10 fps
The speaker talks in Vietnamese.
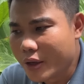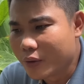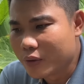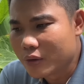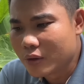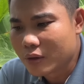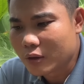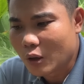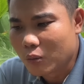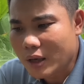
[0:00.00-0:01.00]
điều
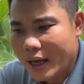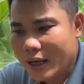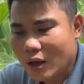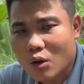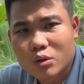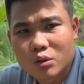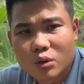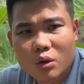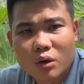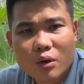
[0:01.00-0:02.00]
cũng lại là con ruột
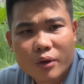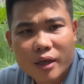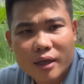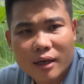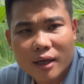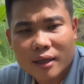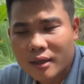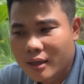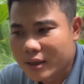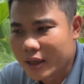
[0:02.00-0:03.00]
con nuôi à,
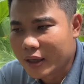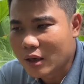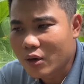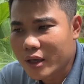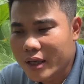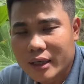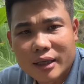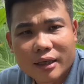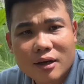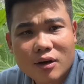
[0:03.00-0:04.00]
thì con gì
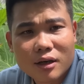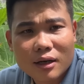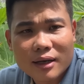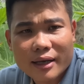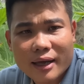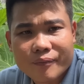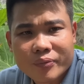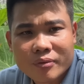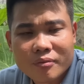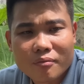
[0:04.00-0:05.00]
thì con cả nhà
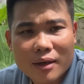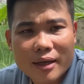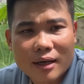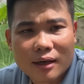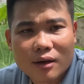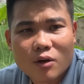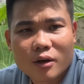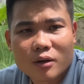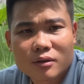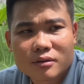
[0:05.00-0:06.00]
bây giờ
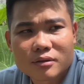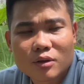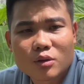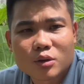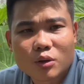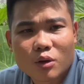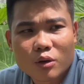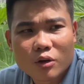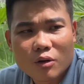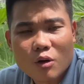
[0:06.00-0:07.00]
con con ruột con
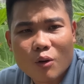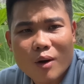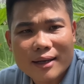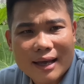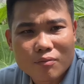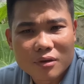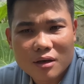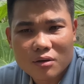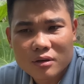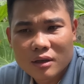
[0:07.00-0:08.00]
nuôi đâu còn quan trọng nữa
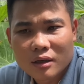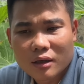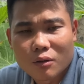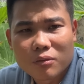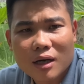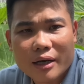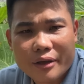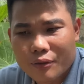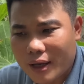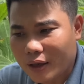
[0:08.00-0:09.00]
đâu cũng rất là
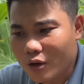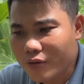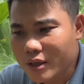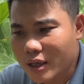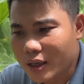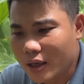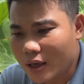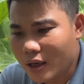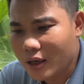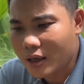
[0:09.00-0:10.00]
nhiều lần đối với chị
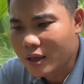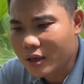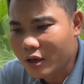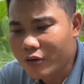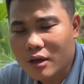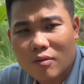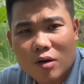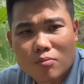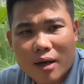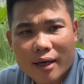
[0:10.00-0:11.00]
à, đối với cộng
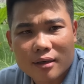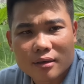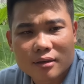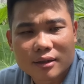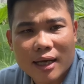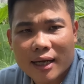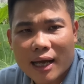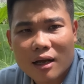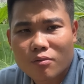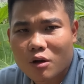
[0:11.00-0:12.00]
đồng mạng rồi người ta
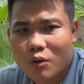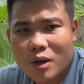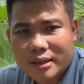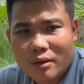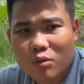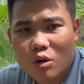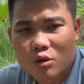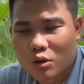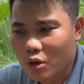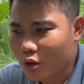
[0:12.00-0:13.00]
đã không còn quan trọng con
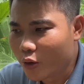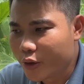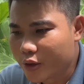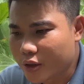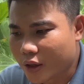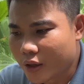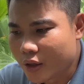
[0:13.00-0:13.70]
ruột con nuôi nữa rồi